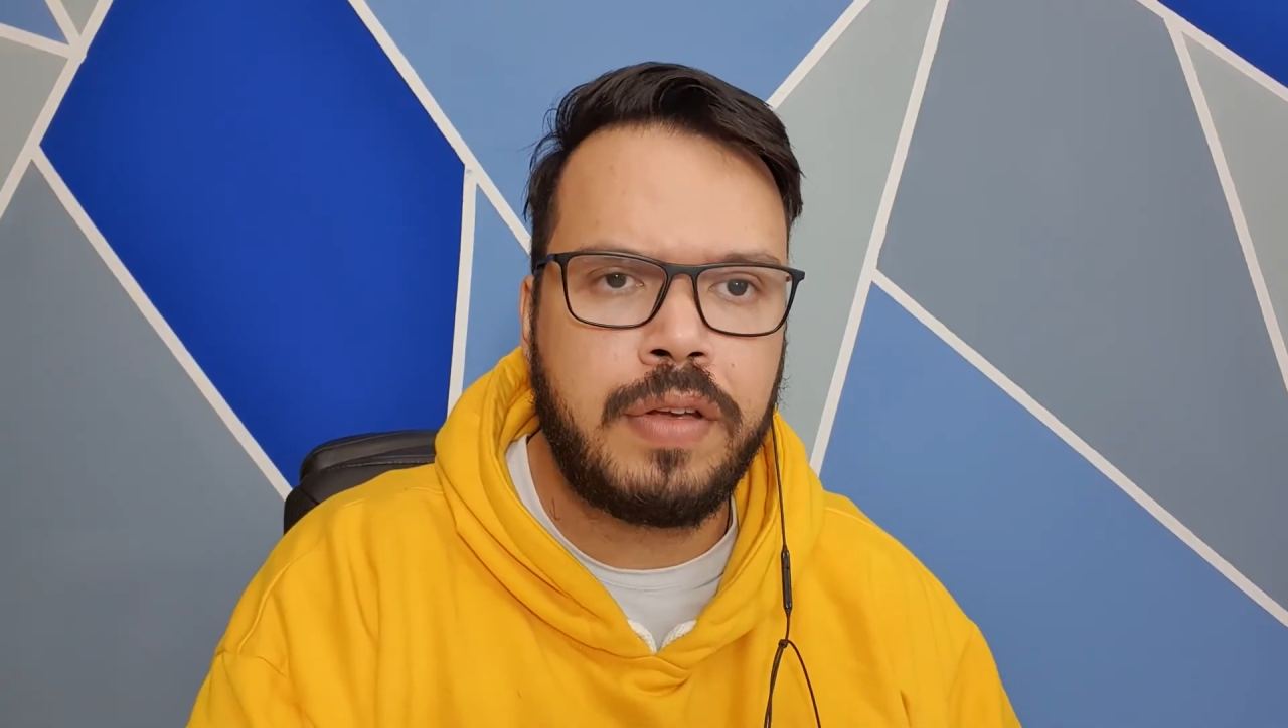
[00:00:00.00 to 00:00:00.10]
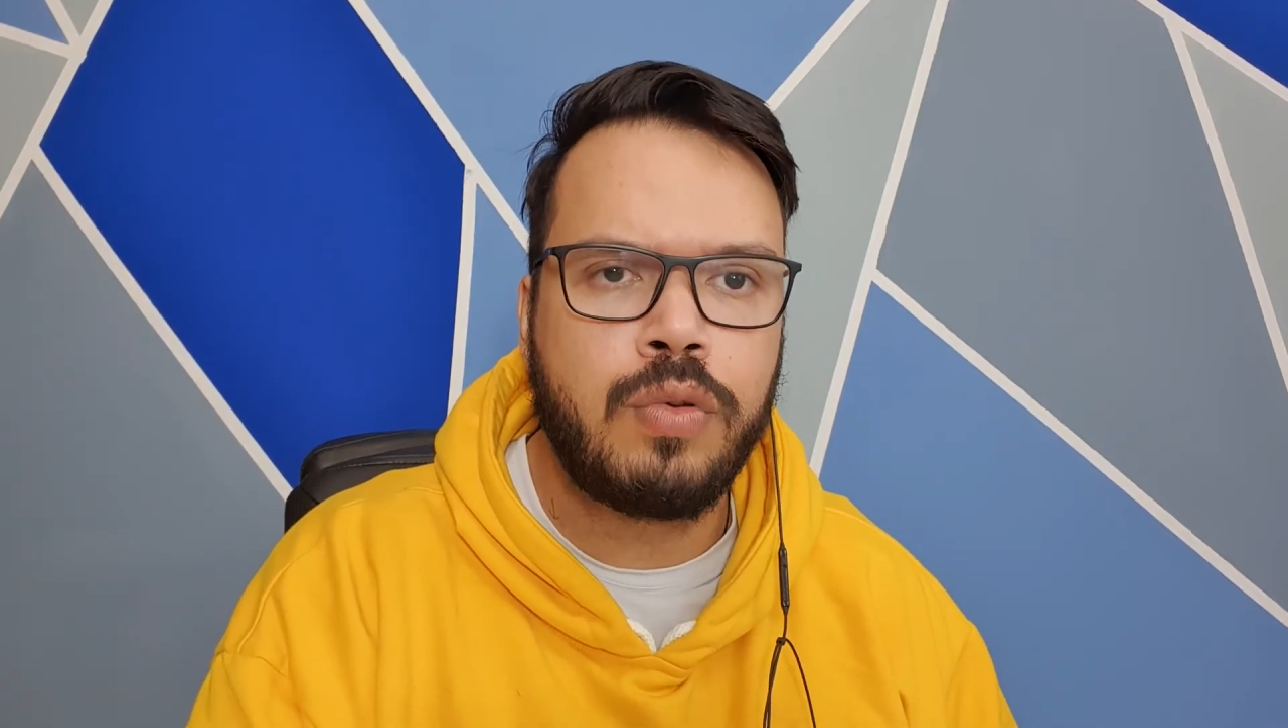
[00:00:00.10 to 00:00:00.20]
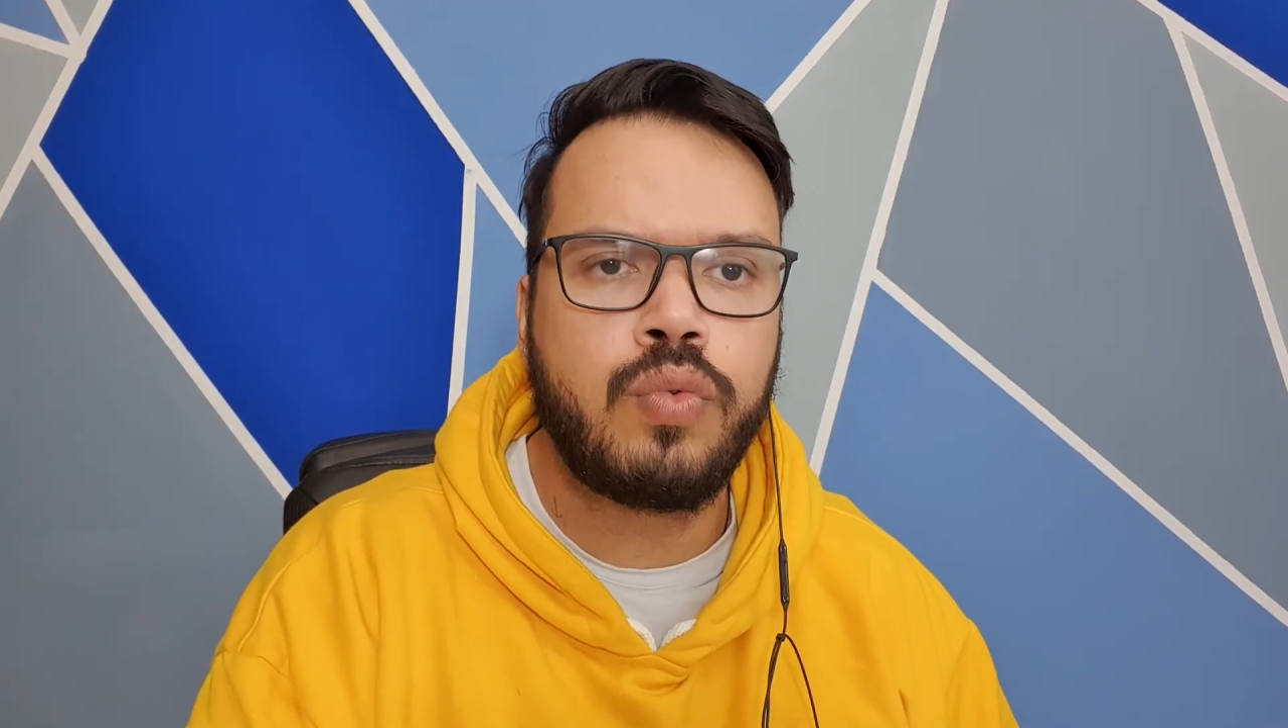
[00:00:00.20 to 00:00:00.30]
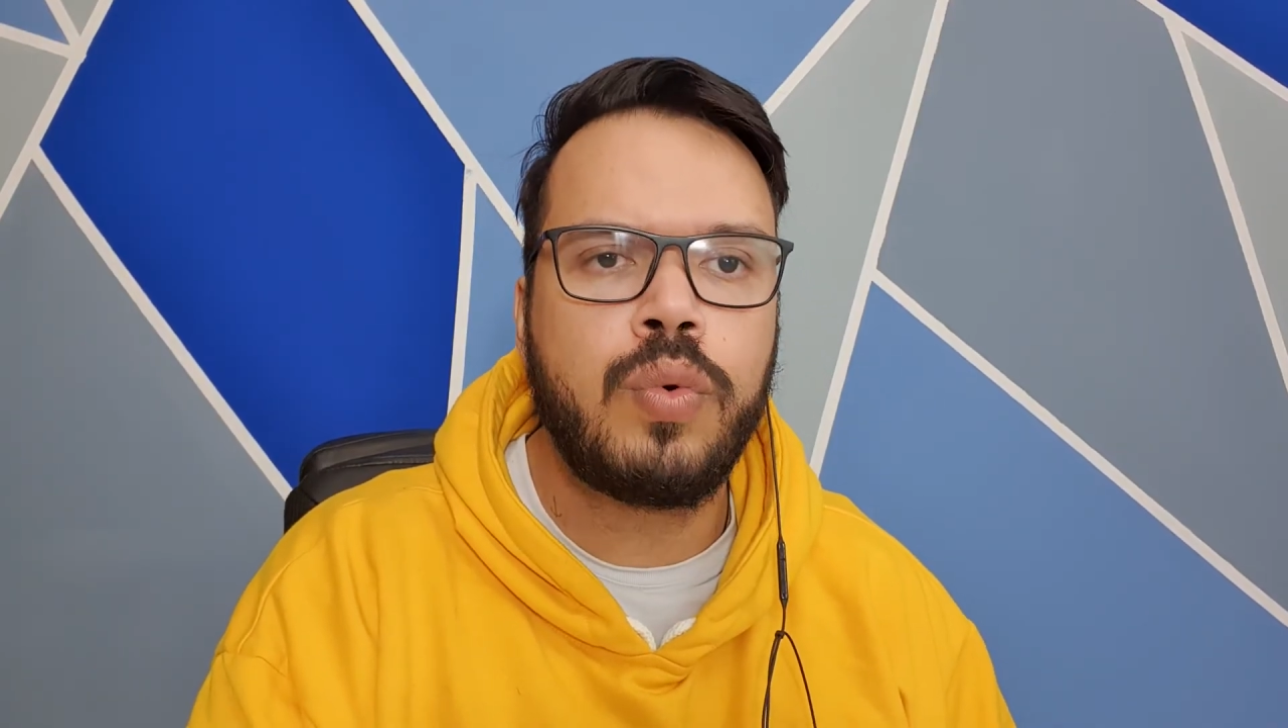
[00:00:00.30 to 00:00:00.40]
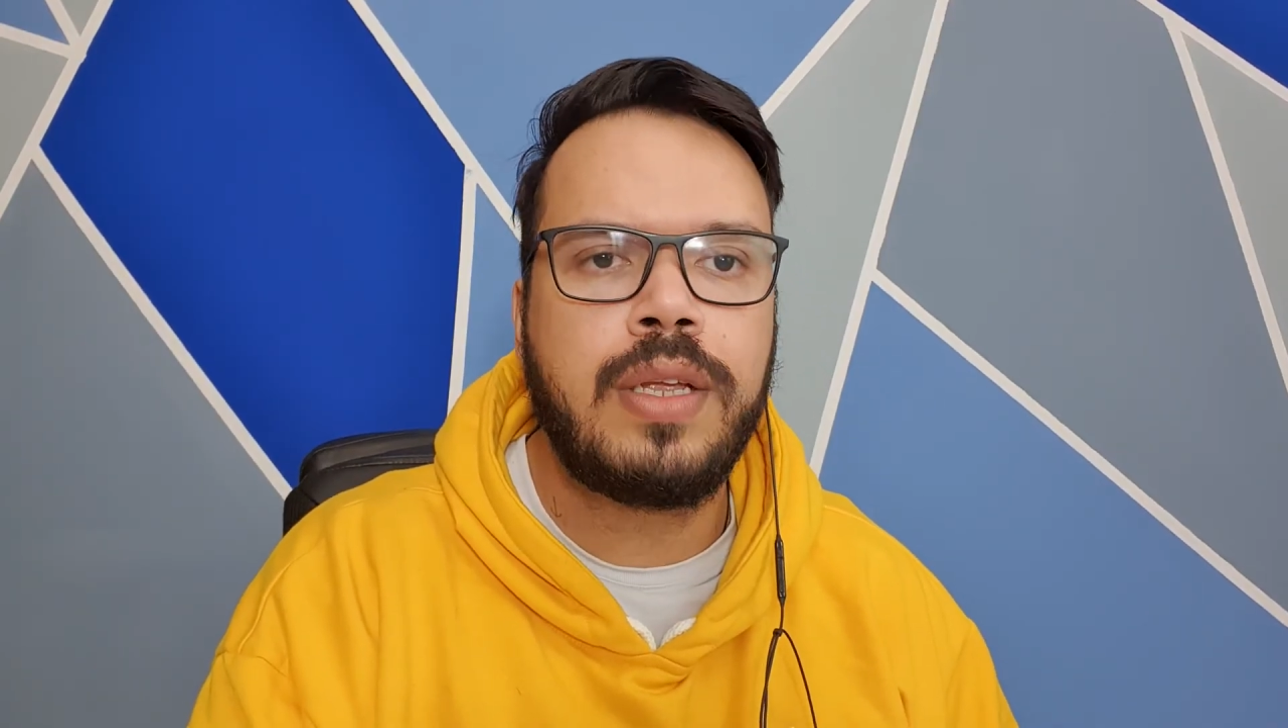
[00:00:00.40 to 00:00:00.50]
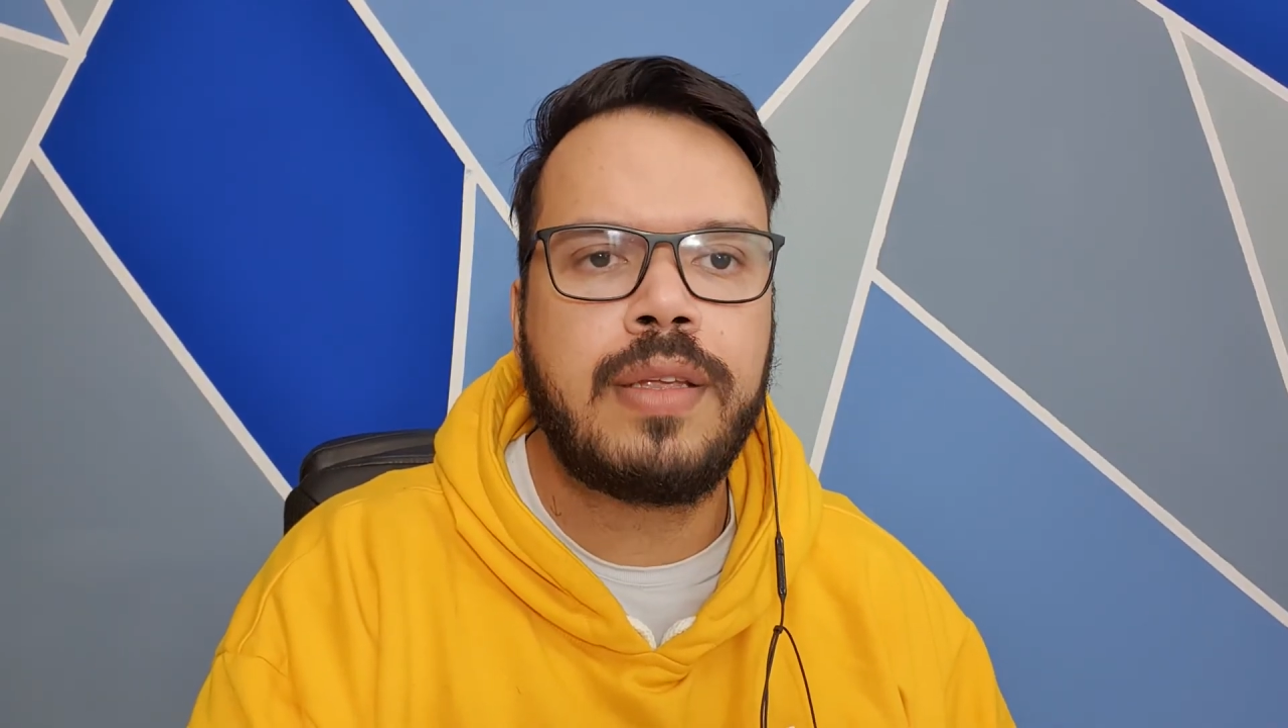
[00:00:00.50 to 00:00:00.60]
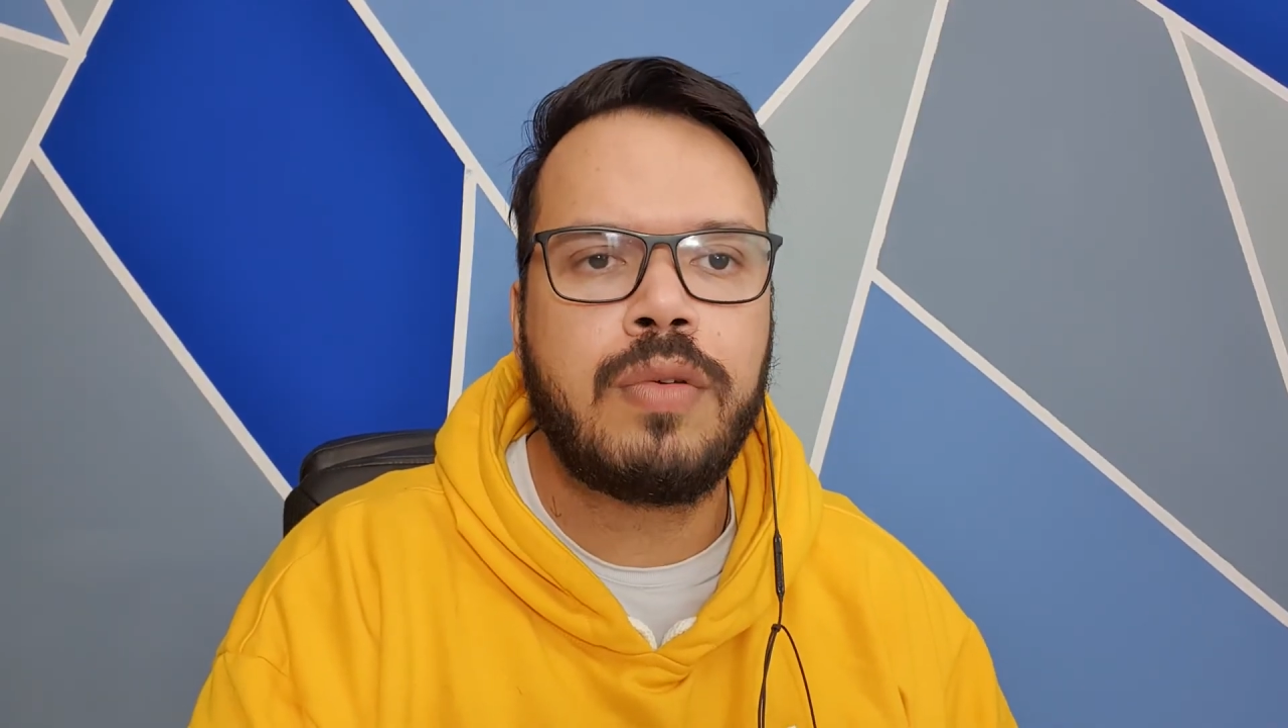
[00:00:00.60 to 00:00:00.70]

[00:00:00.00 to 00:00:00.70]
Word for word: no Twitter.